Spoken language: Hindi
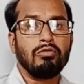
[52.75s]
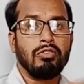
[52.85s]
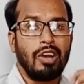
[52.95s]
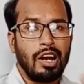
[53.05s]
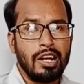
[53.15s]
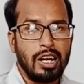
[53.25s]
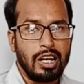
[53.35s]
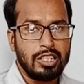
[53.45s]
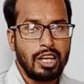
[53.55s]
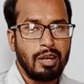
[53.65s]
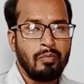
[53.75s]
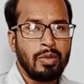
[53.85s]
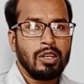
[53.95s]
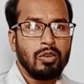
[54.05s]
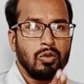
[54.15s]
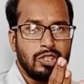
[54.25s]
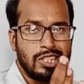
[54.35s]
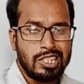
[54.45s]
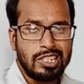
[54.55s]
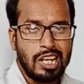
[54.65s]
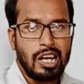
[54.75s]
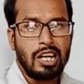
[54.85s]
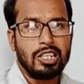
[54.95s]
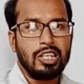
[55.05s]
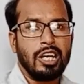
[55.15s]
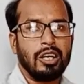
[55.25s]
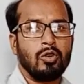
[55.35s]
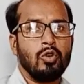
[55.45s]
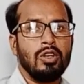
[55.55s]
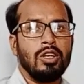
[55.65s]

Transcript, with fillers: फ्लड आ जाए कोई जलजिला आ जाए कोई